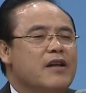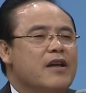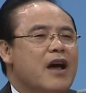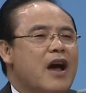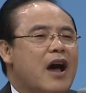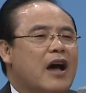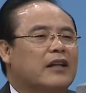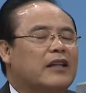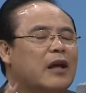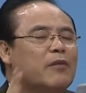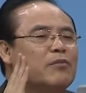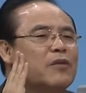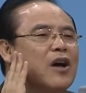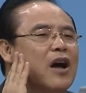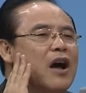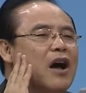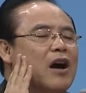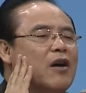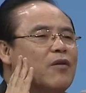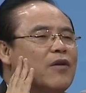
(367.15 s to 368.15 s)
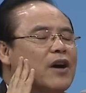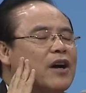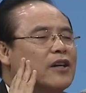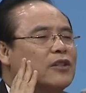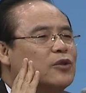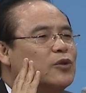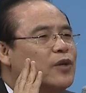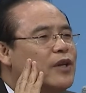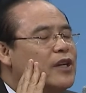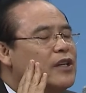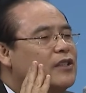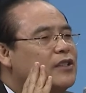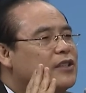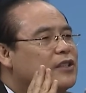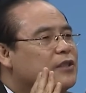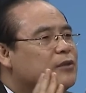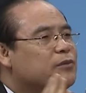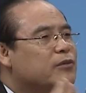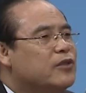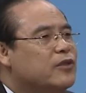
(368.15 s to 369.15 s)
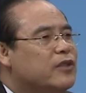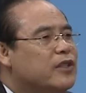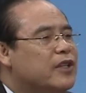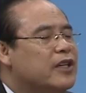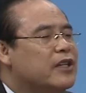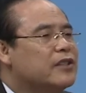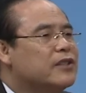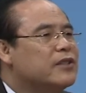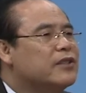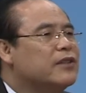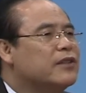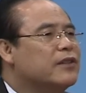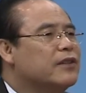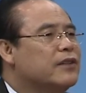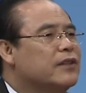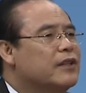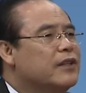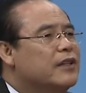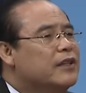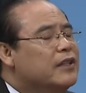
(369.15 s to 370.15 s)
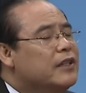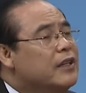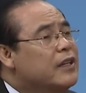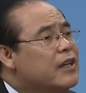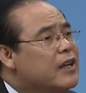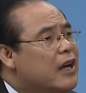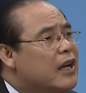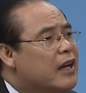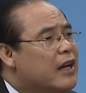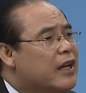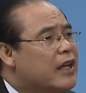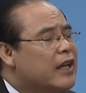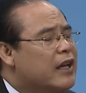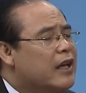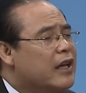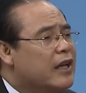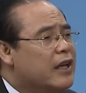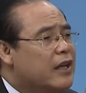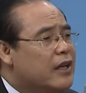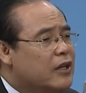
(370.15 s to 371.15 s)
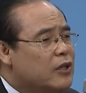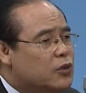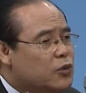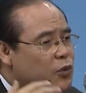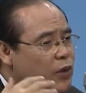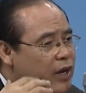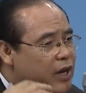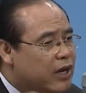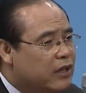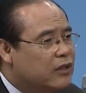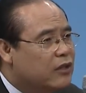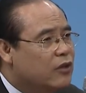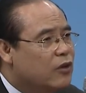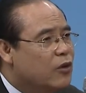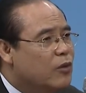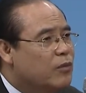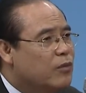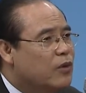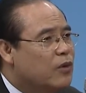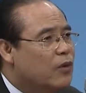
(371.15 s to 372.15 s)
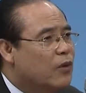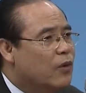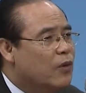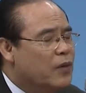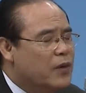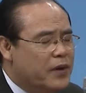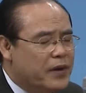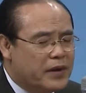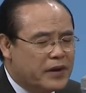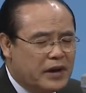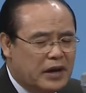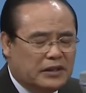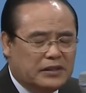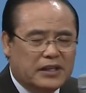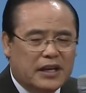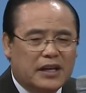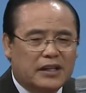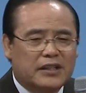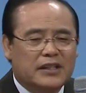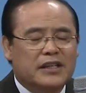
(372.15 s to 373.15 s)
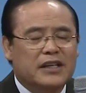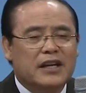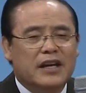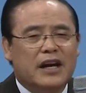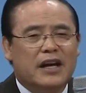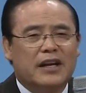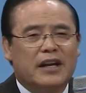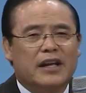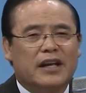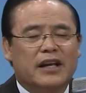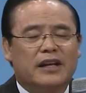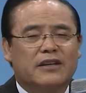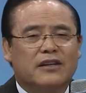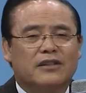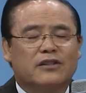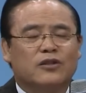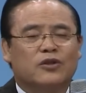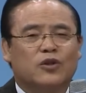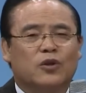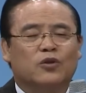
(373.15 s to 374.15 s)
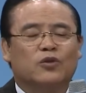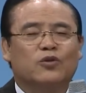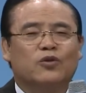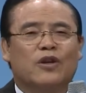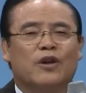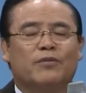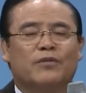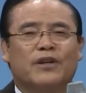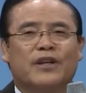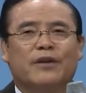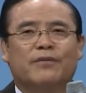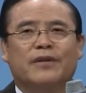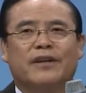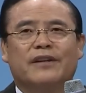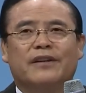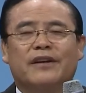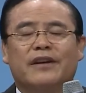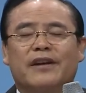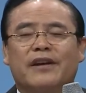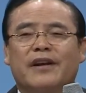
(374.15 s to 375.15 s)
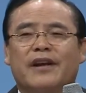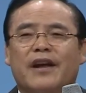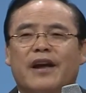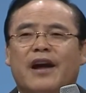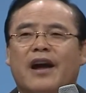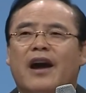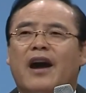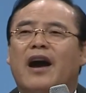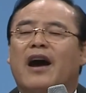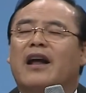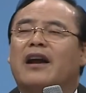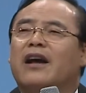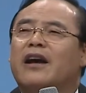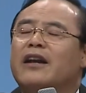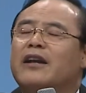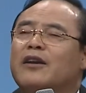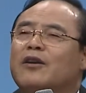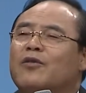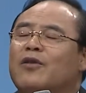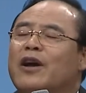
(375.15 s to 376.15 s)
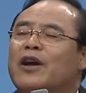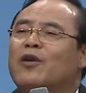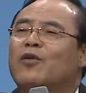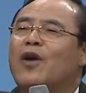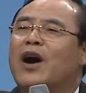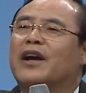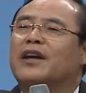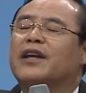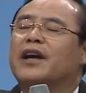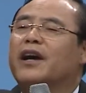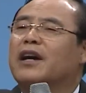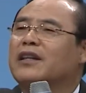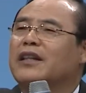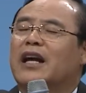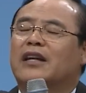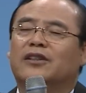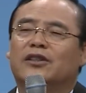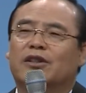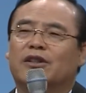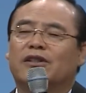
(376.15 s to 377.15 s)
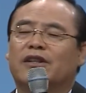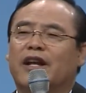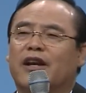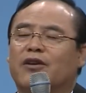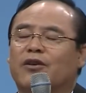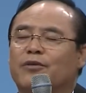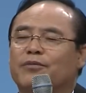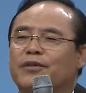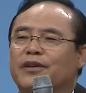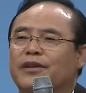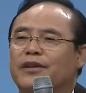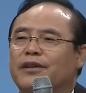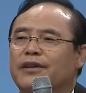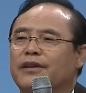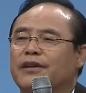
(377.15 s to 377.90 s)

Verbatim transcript: 아담과 하와가 죄를 지음으로 인해서 인간에게 죄가 들어오므로 가장 인간에게 큰 저주가 뭐냐면 하나님과의 관계가 단절된 겁니다.